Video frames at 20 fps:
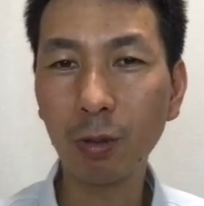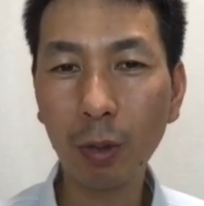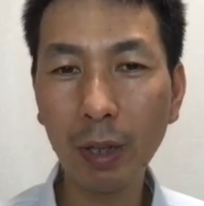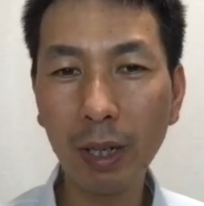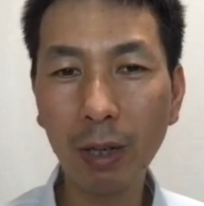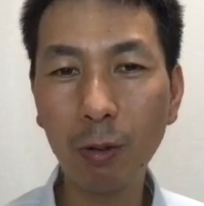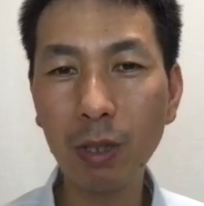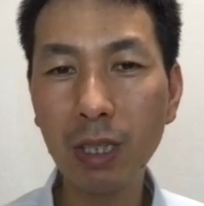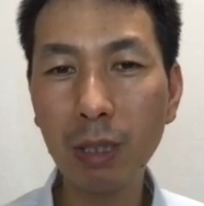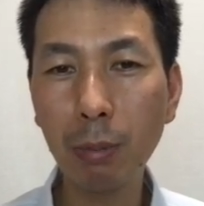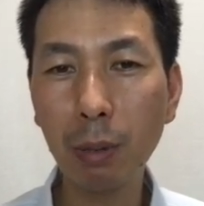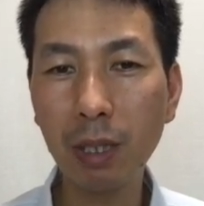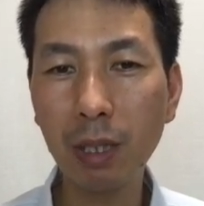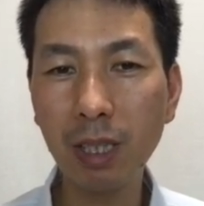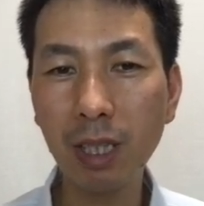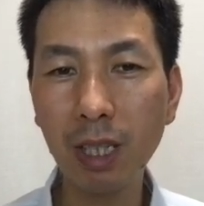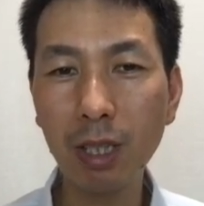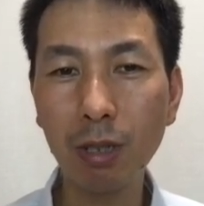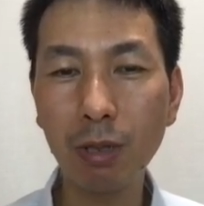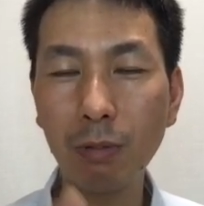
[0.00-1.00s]
これが一番
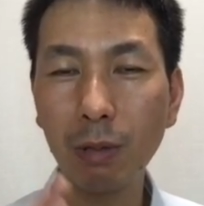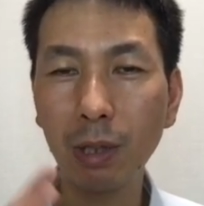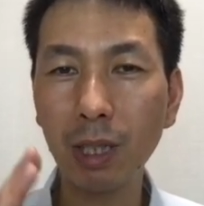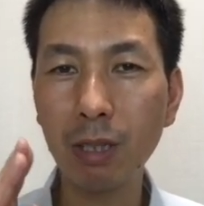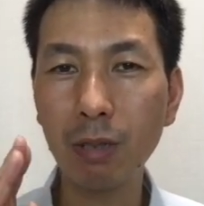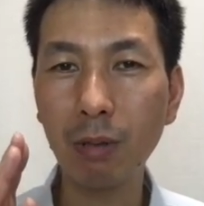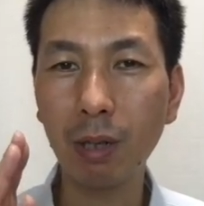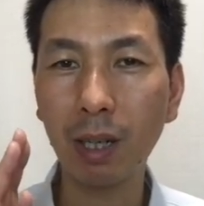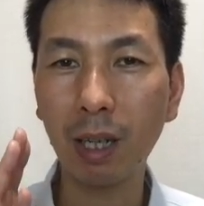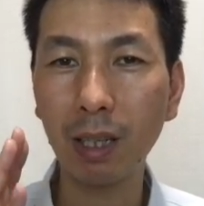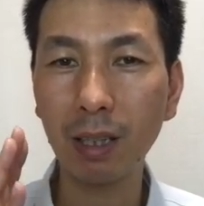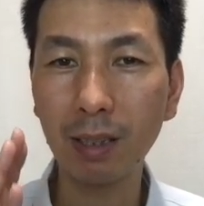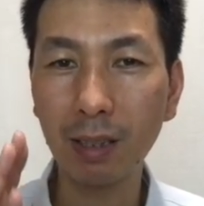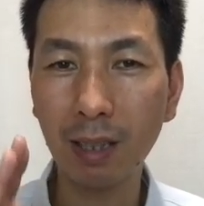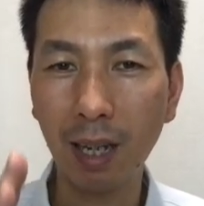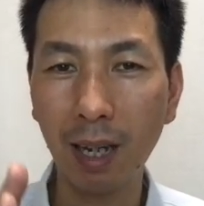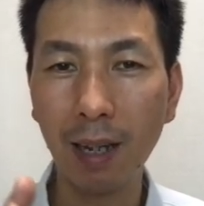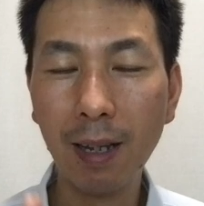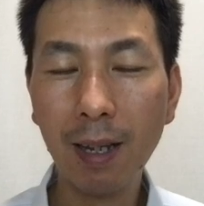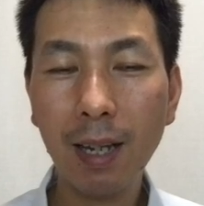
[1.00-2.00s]
最初に私は買っ
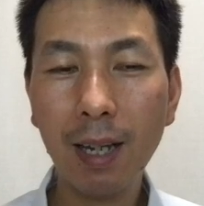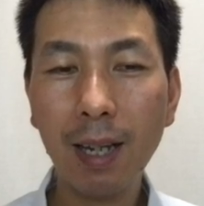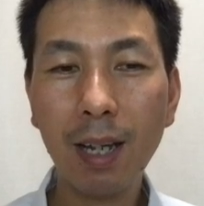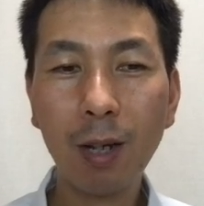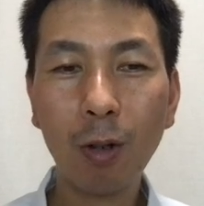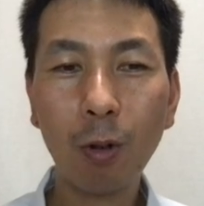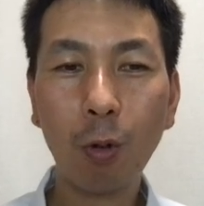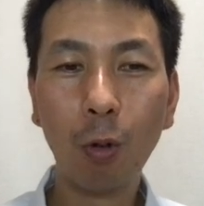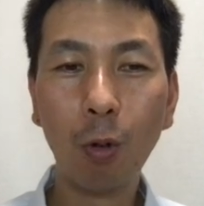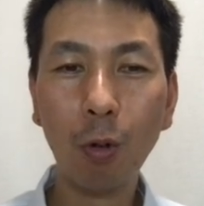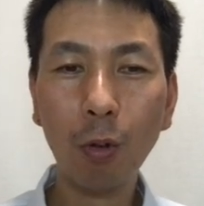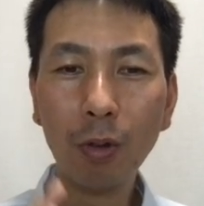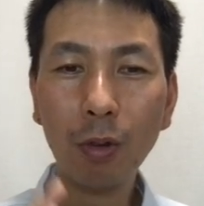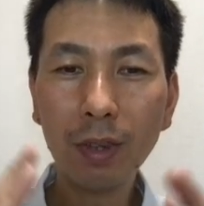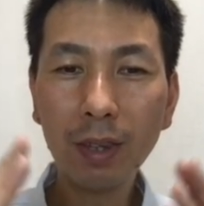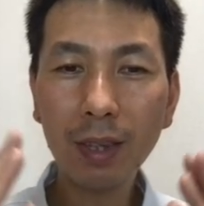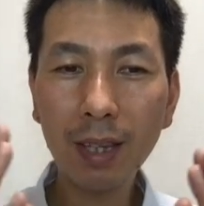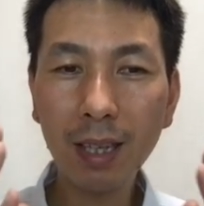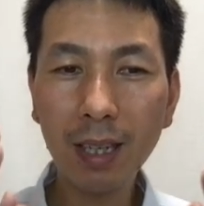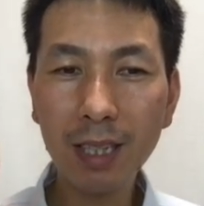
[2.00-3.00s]
て、こ
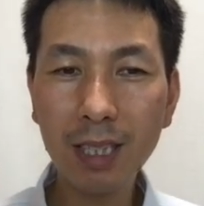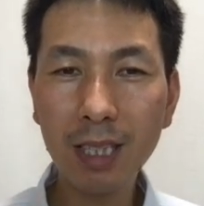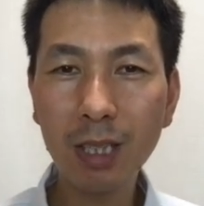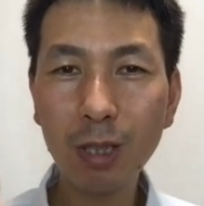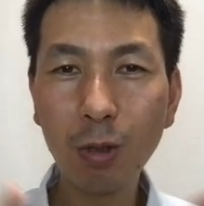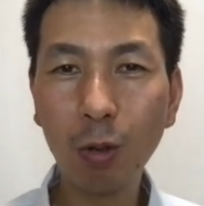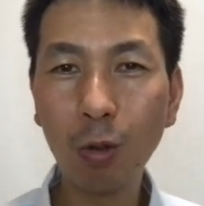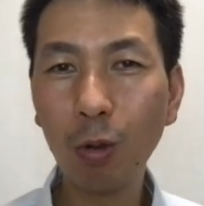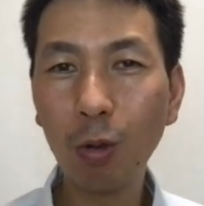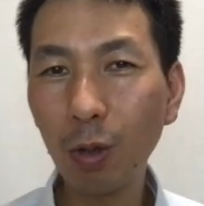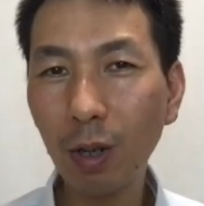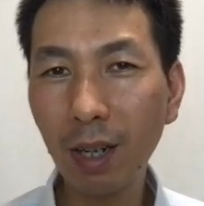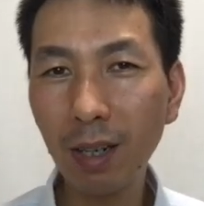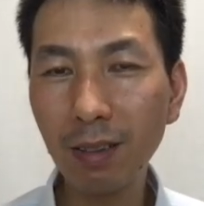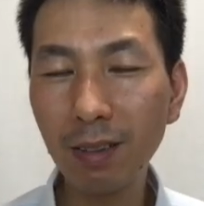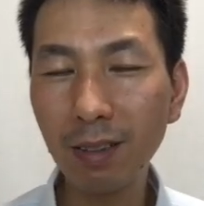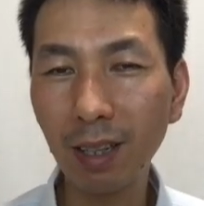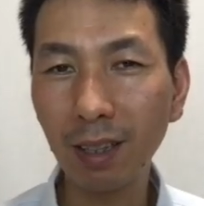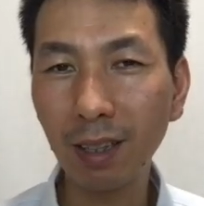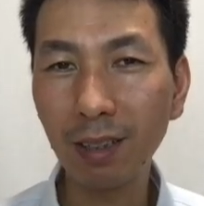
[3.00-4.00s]
んな指導法があ
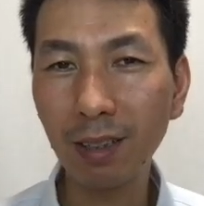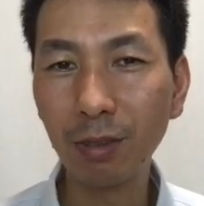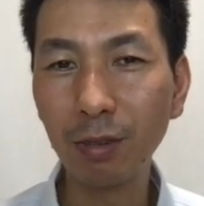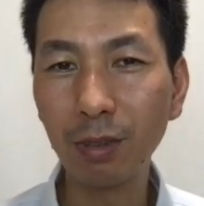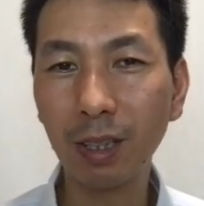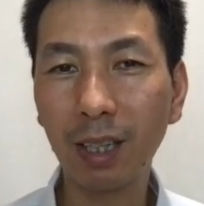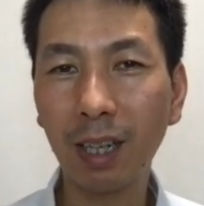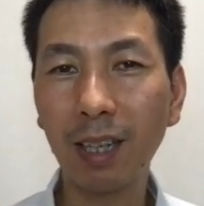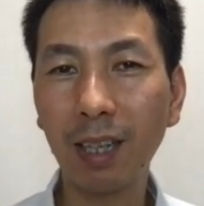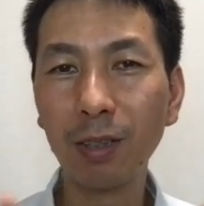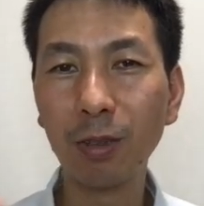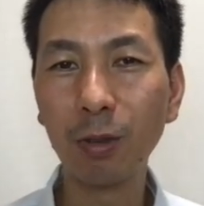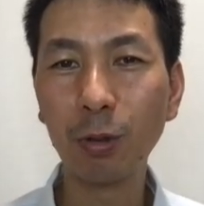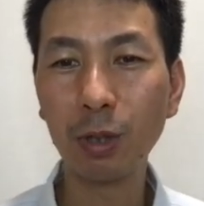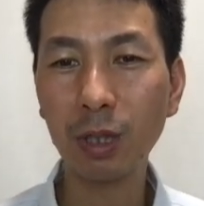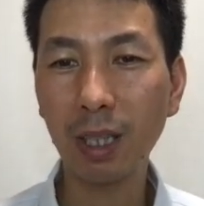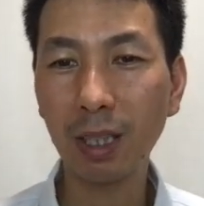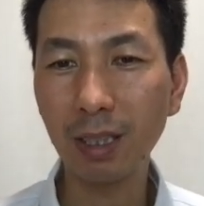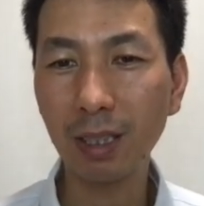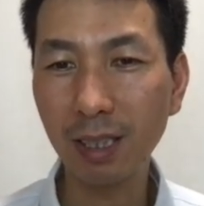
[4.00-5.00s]
るんだっていう風に感動
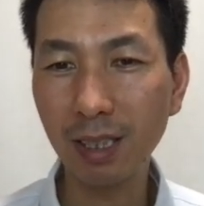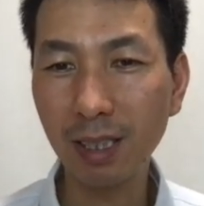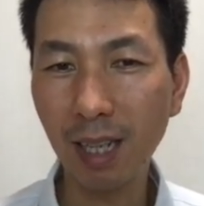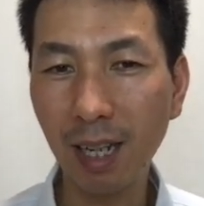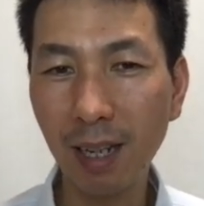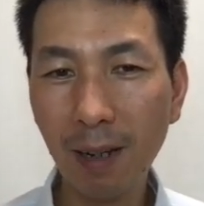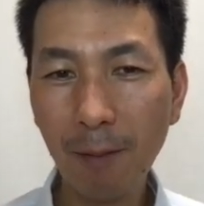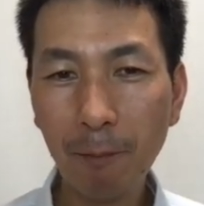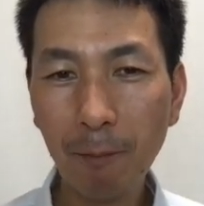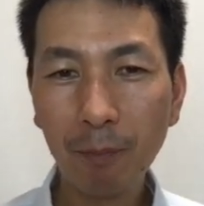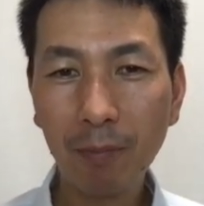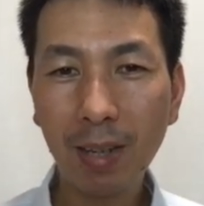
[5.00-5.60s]
したんですね。